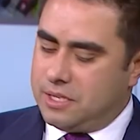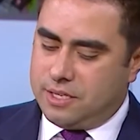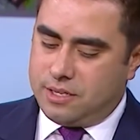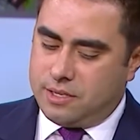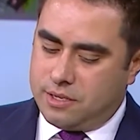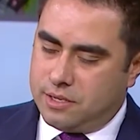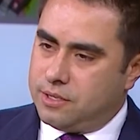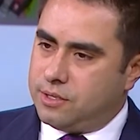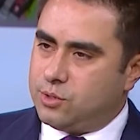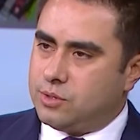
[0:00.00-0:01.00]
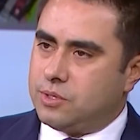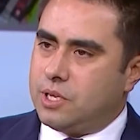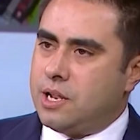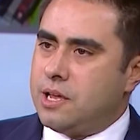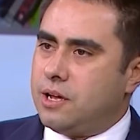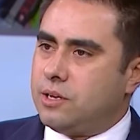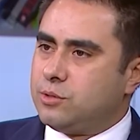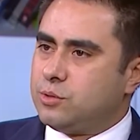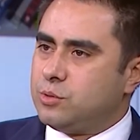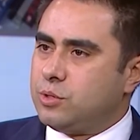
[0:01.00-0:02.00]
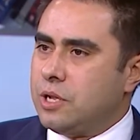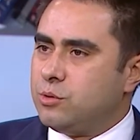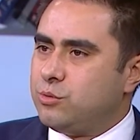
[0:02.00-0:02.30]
e, gene yani